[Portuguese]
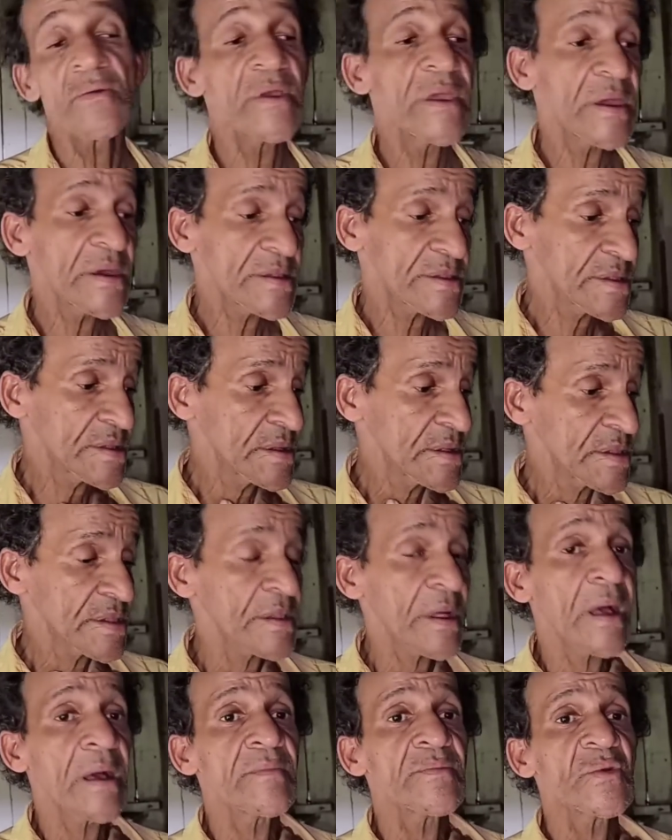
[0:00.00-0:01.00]
reconhece e
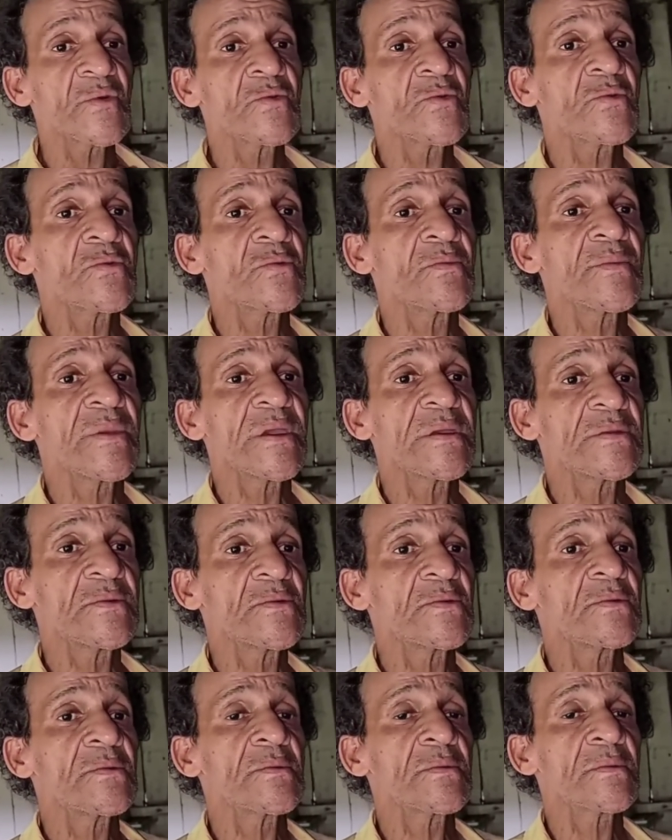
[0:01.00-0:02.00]
sabe o meio
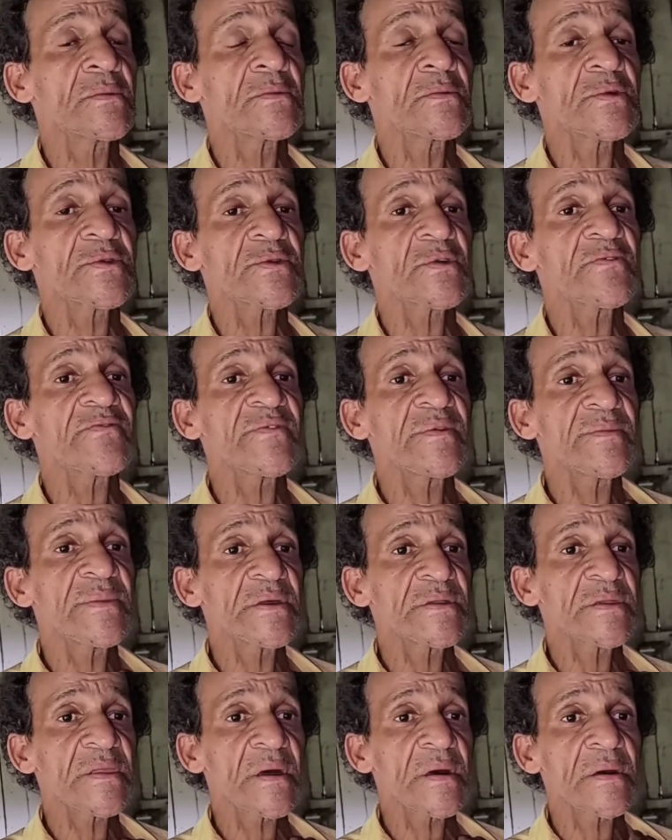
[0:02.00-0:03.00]
do
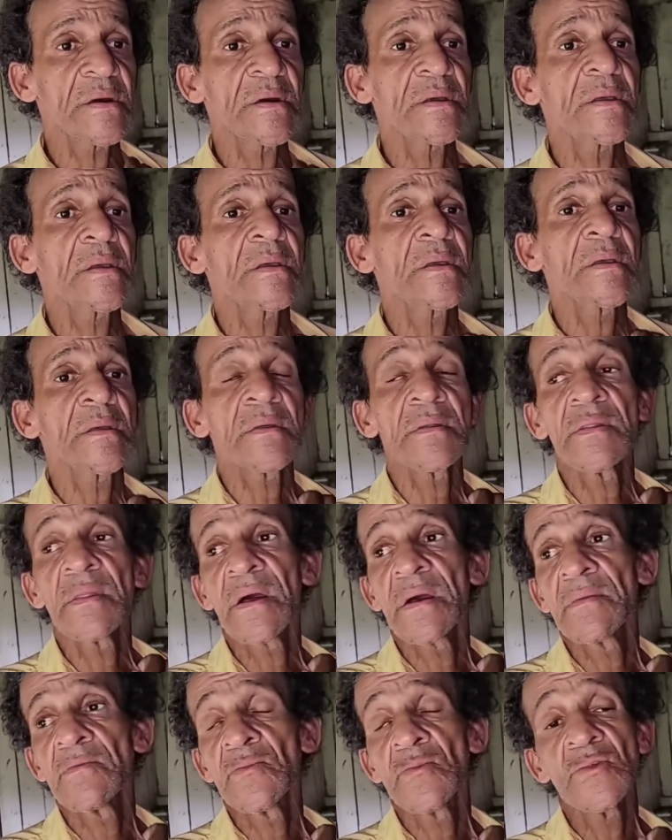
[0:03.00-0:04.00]
sofrimento da,
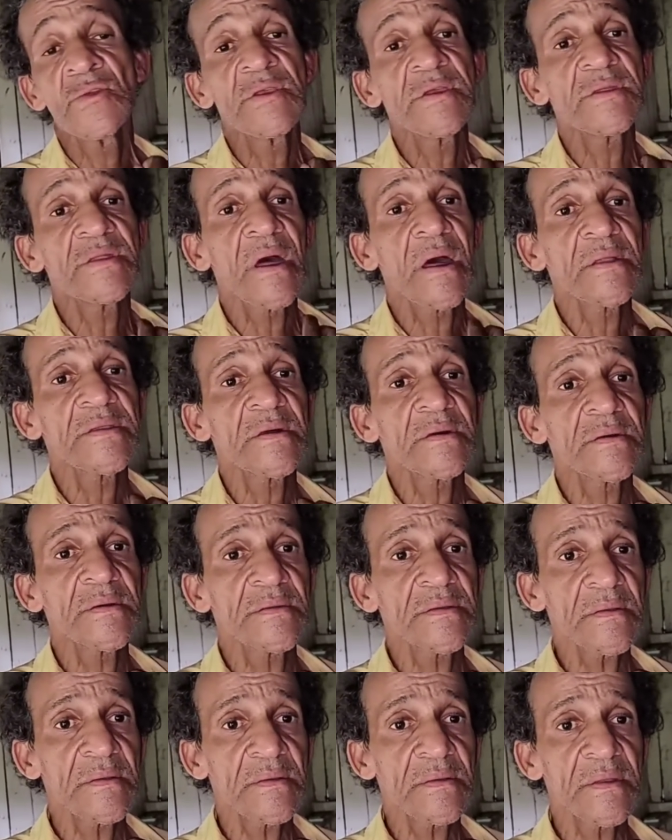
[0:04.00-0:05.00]
da unidade
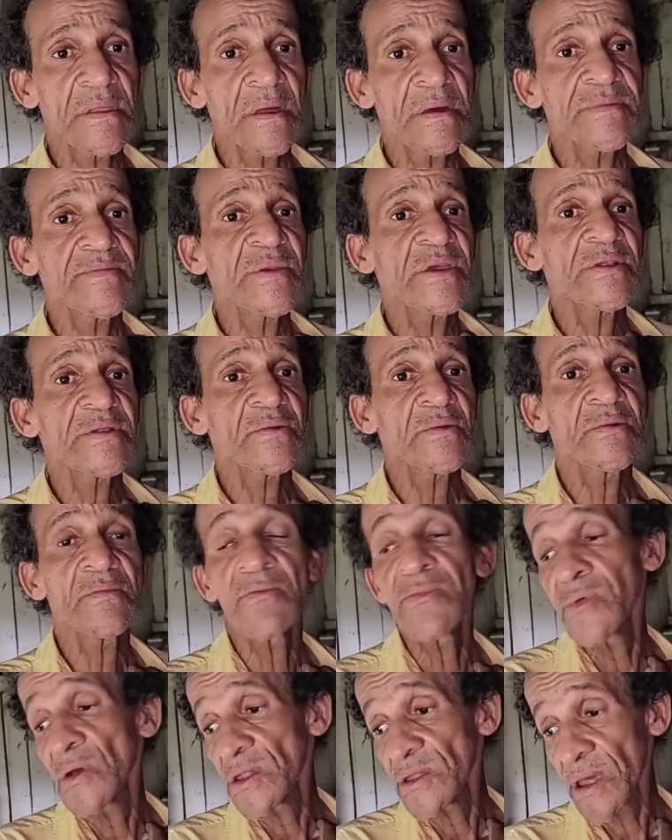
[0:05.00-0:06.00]
das
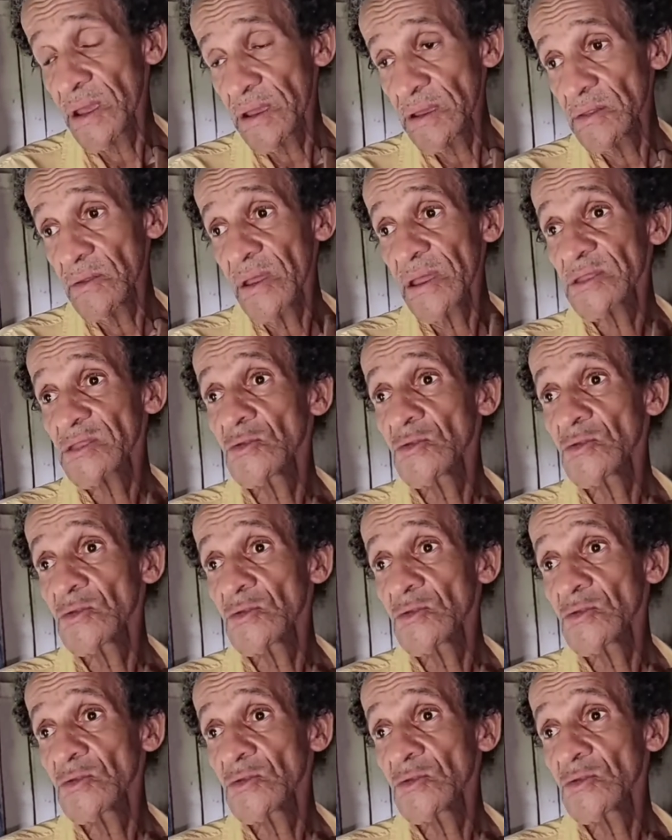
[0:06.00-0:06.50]
pessoas. Pois é que